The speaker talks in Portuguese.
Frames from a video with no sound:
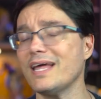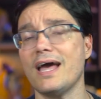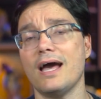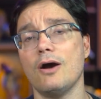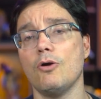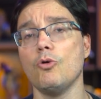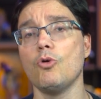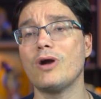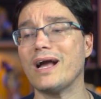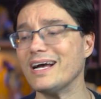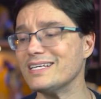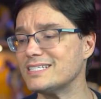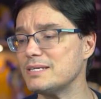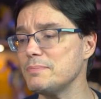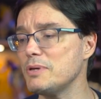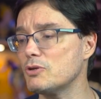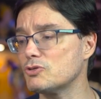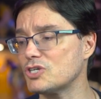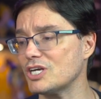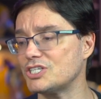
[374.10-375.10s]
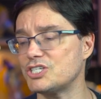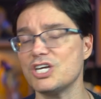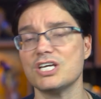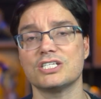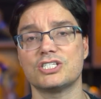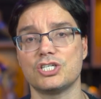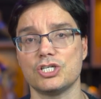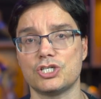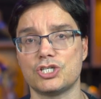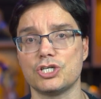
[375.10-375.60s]
é, o Casimiro já tinha
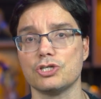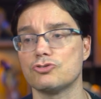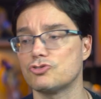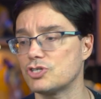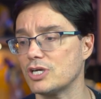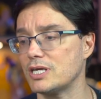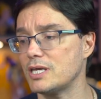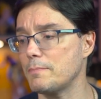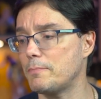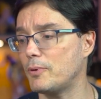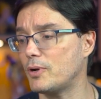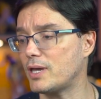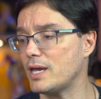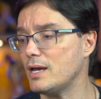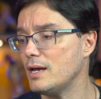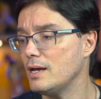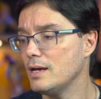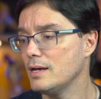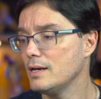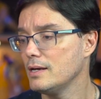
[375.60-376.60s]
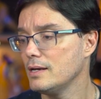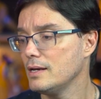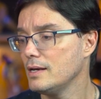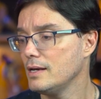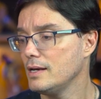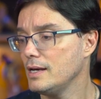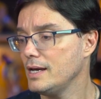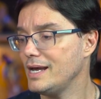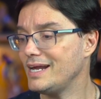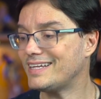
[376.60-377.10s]
assistido isso aqui porque
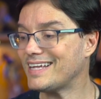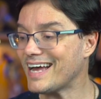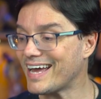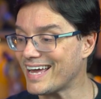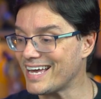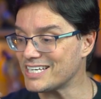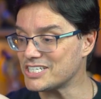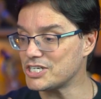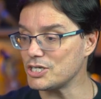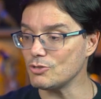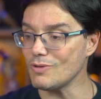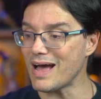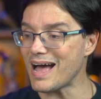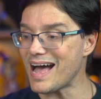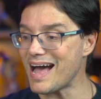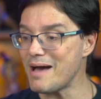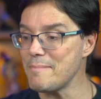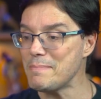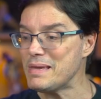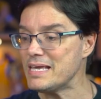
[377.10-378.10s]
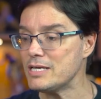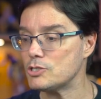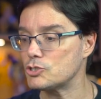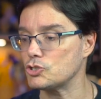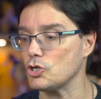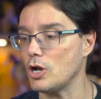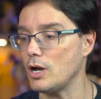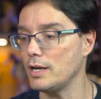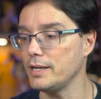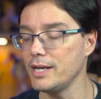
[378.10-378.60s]
ele tá reagindo a mim
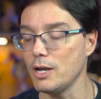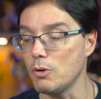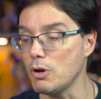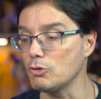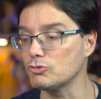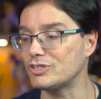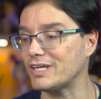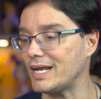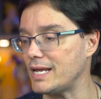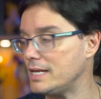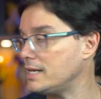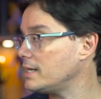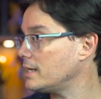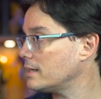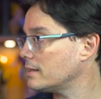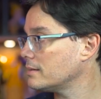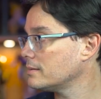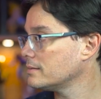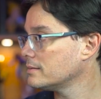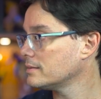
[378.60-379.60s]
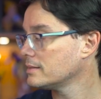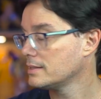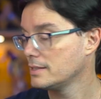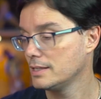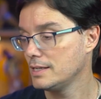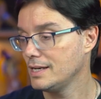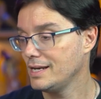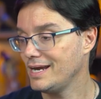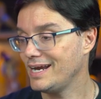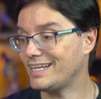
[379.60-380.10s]
só, não ao trailer.
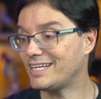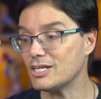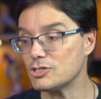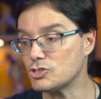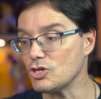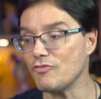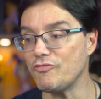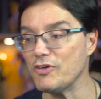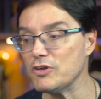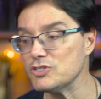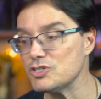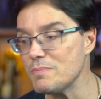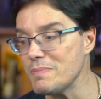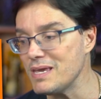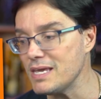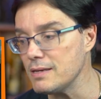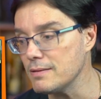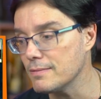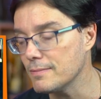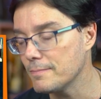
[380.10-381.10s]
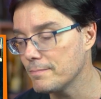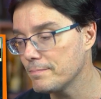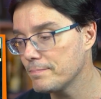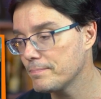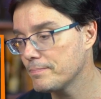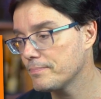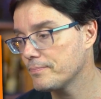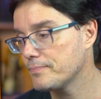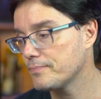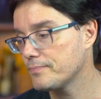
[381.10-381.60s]
Ele tá só falando de mim.
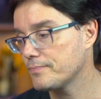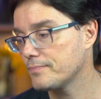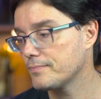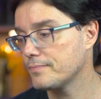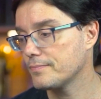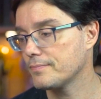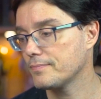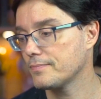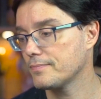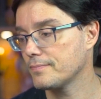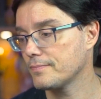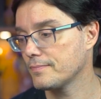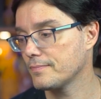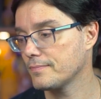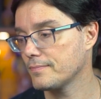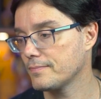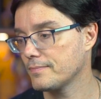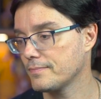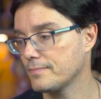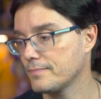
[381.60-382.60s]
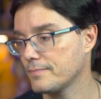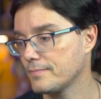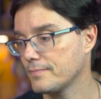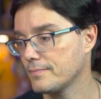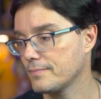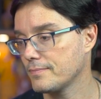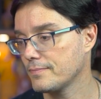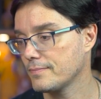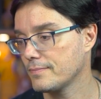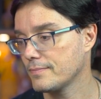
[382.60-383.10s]
Ah, é o Electro,
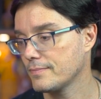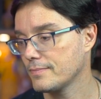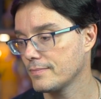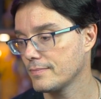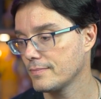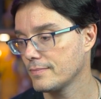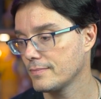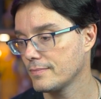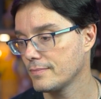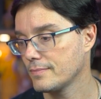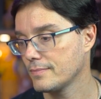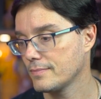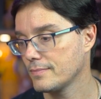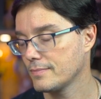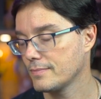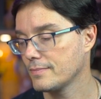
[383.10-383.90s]
cara! O